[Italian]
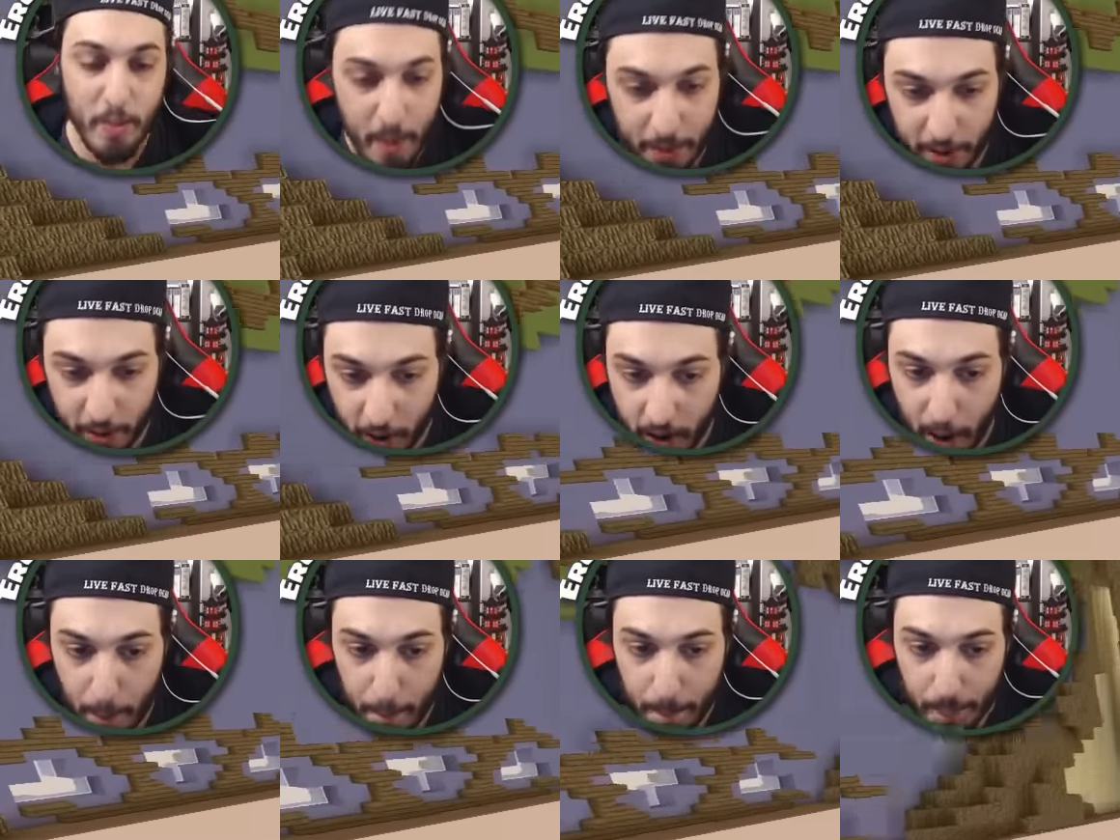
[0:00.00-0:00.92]
come
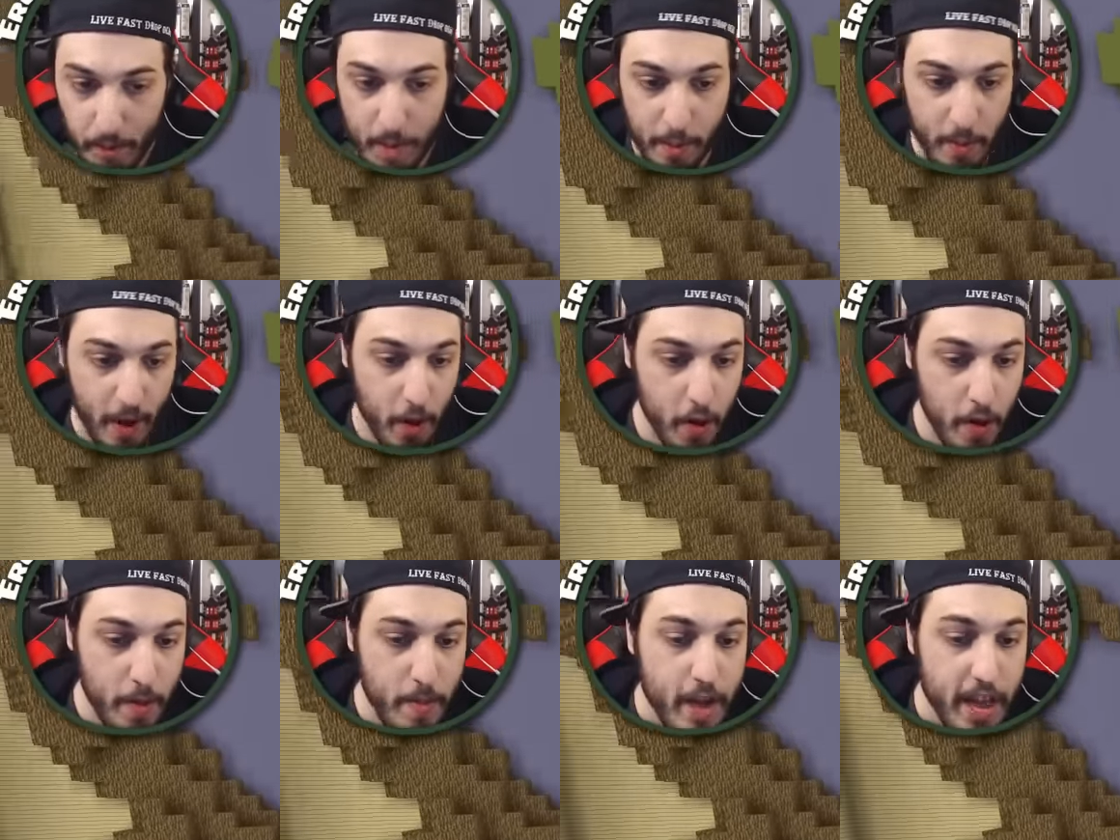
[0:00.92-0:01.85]
parola. Dobbiamo
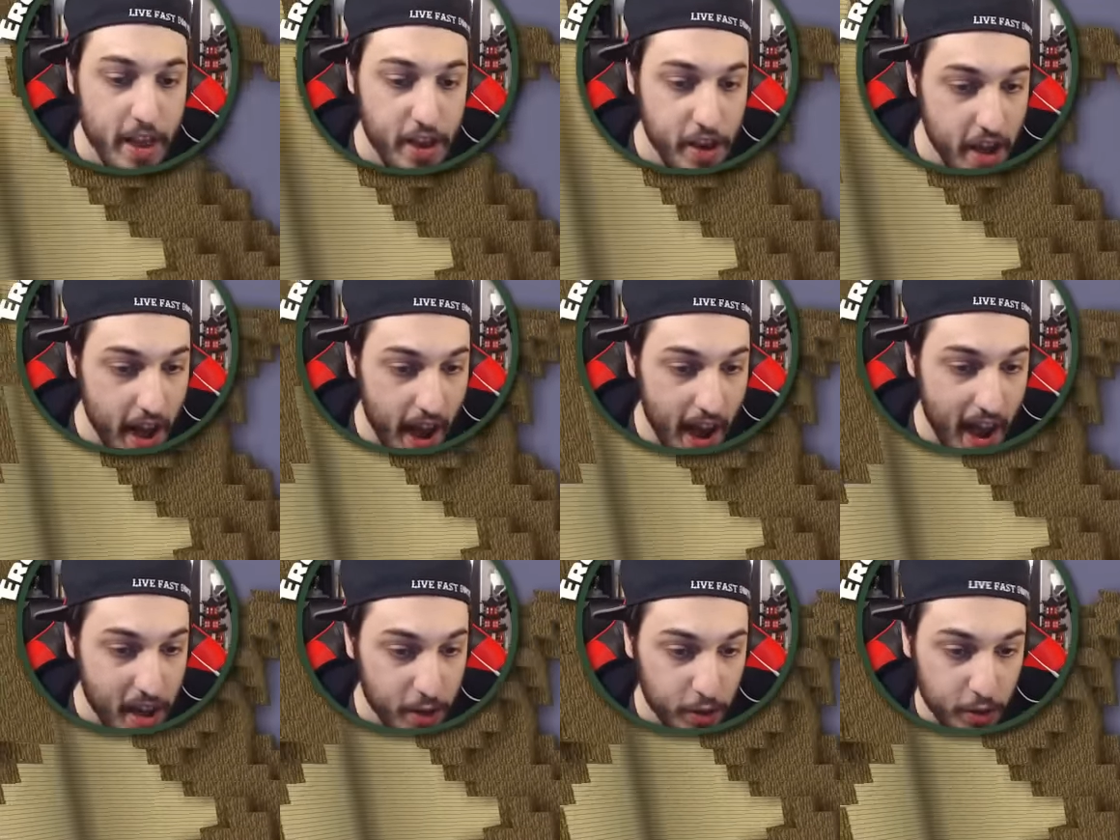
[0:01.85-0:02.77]
OMG oh,
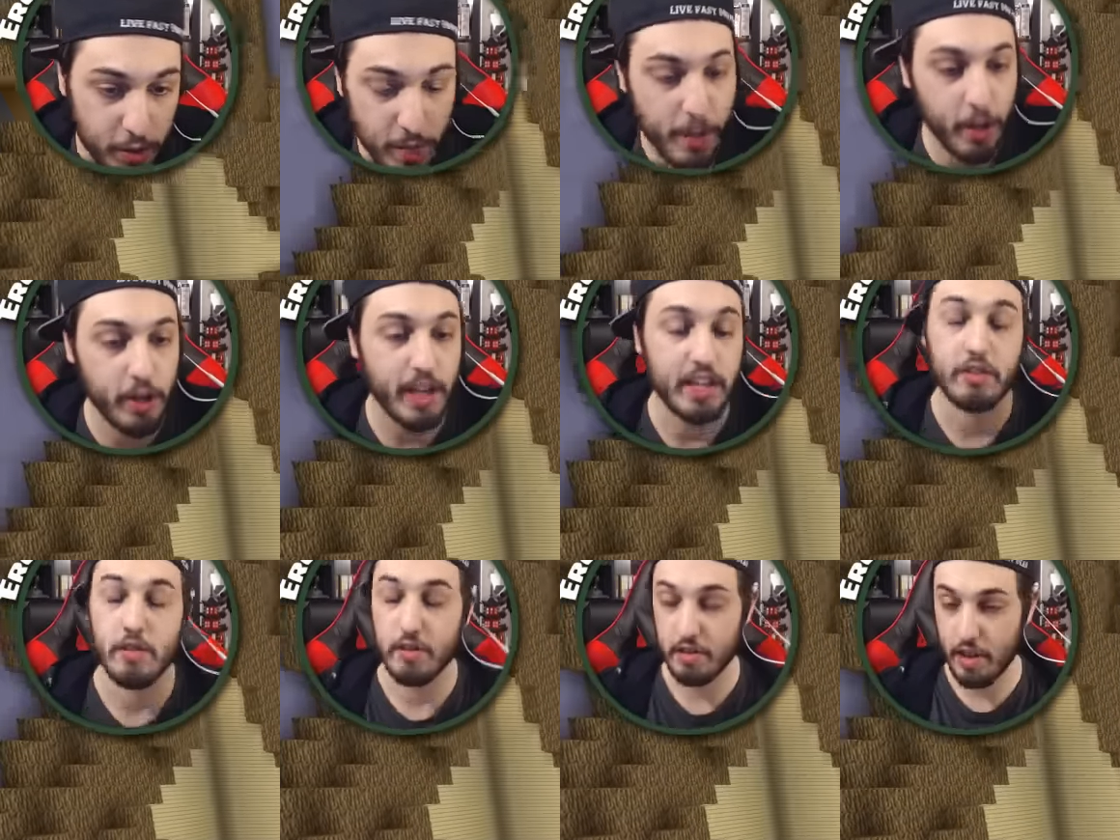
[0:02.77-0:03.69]
a YouTube. Mi hanno
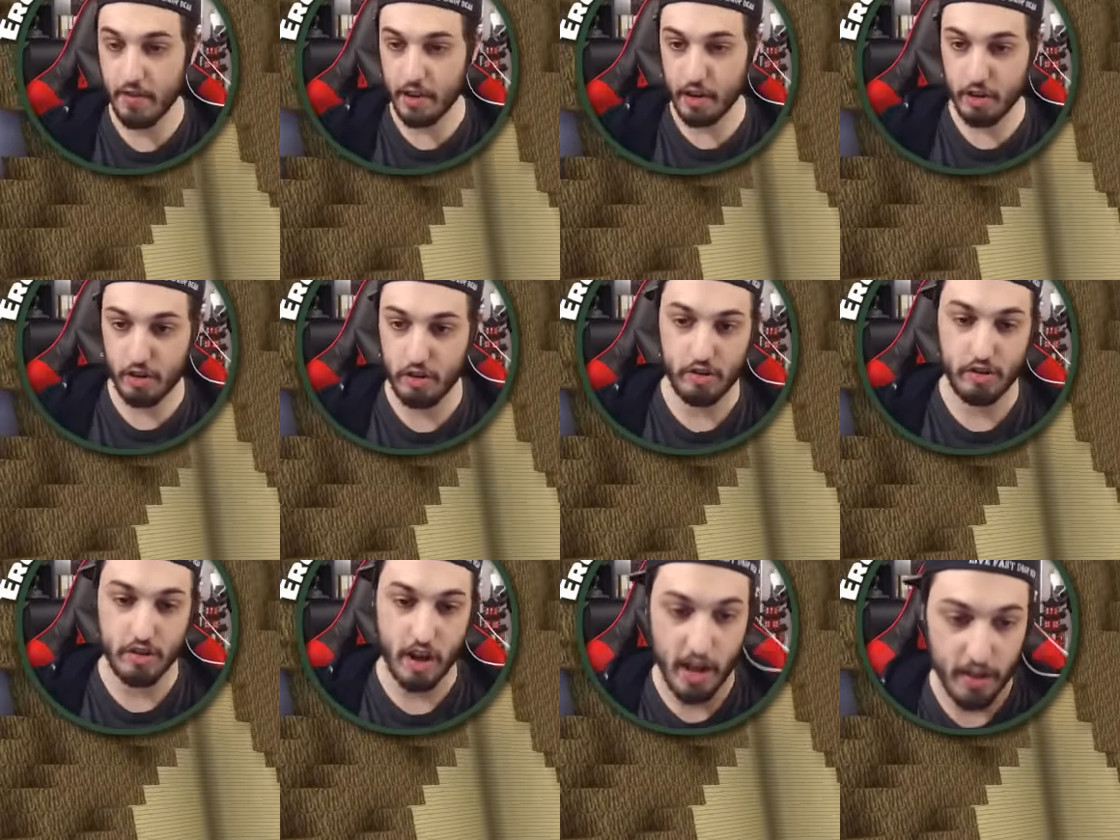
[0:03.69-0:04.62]
Termless chiesto, stavi
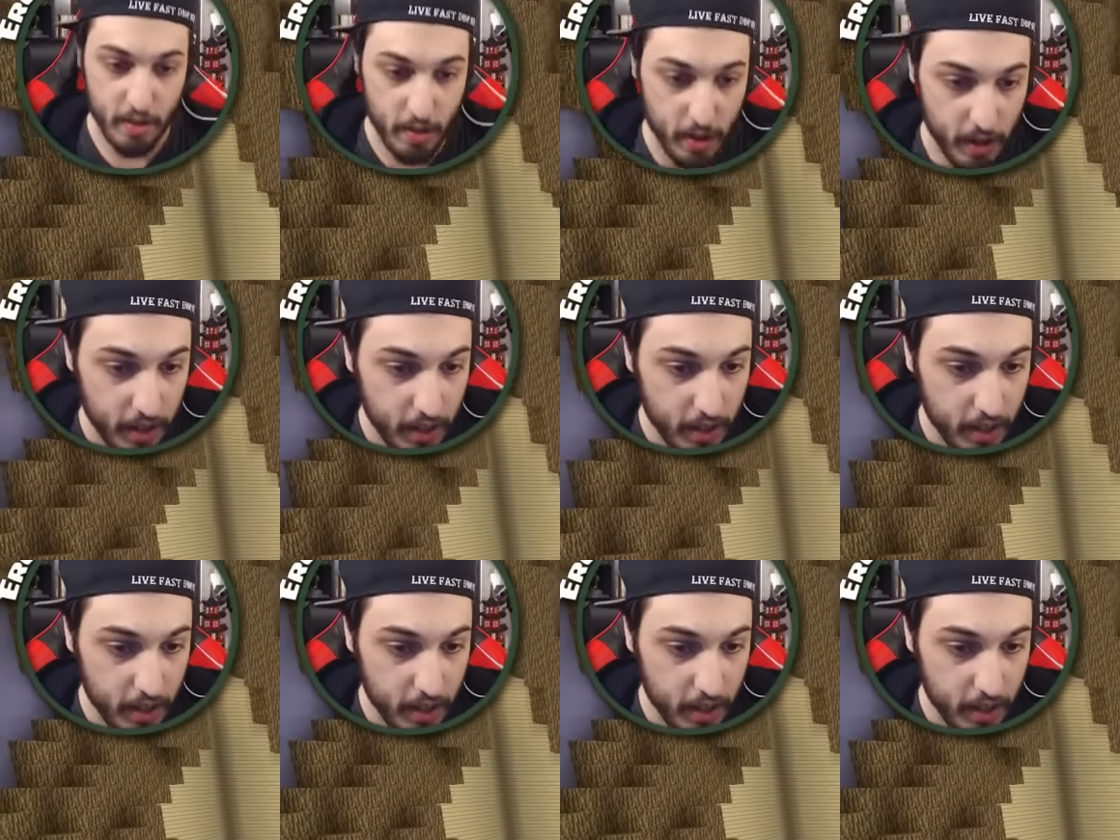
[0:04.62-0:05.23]
registrando.